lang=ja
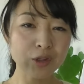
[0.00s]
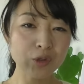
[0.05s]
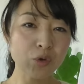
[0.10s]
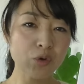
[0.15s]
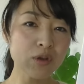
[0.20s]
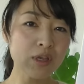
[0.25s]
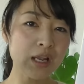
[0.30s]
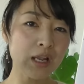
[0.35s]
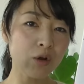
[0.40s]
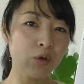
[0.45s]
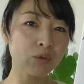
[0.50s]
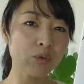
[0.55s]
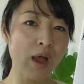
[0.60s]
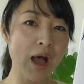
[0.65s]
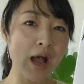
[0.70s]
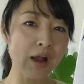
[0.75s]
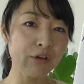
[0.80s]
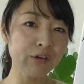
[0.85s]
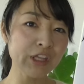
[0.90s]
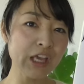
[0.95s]
どうやらこ
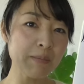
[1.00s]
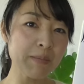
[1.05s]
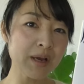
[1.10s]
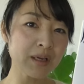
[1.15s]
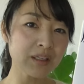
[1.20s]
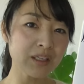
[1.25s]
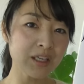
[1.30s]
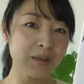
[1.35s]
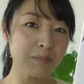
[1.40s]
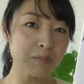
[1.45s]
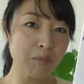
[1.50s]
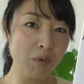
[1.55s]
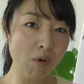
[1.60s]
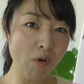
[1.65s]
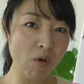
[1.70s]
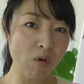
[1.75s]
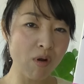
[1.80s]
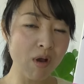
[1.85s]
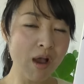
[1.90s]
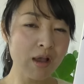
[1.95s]
の悪玉菌
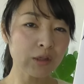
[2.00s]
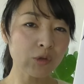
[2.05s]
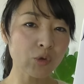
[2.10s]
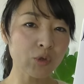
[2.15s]
も